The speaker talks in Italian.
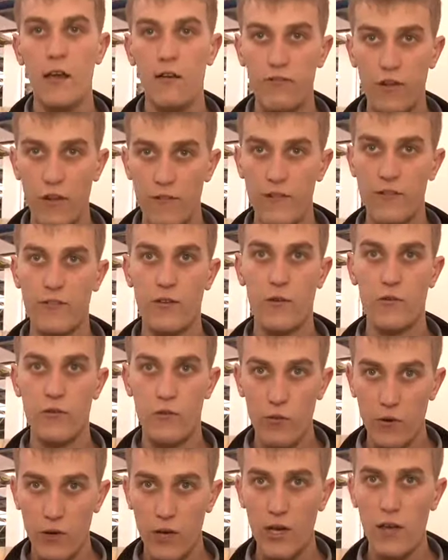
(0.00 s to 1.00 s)
al centro
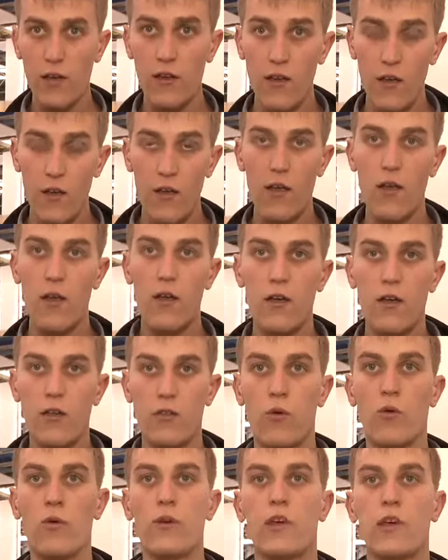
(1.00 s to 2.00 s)
del dibattito tra
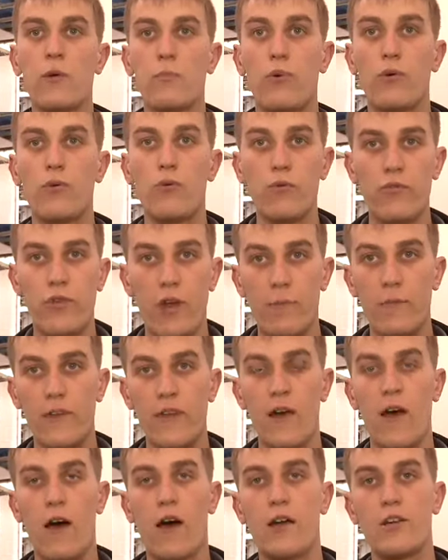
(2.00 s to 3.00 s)
i produttori di
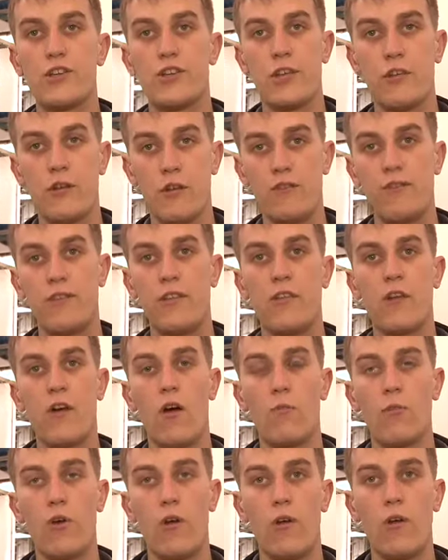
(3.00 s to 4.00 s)
Borgogna è la
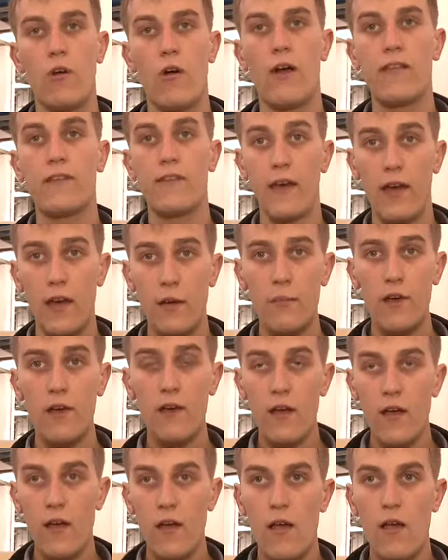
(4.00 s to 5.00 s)
flavescenza
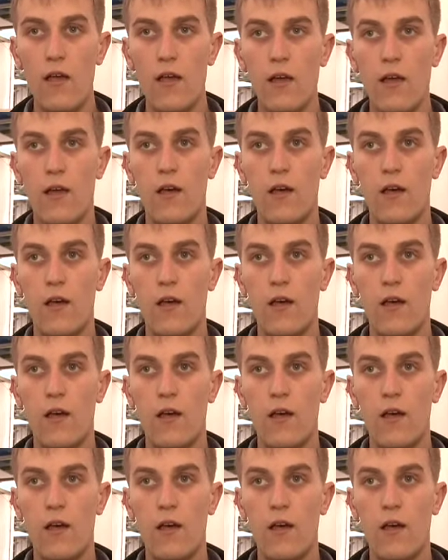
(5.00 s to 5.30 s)
dorata.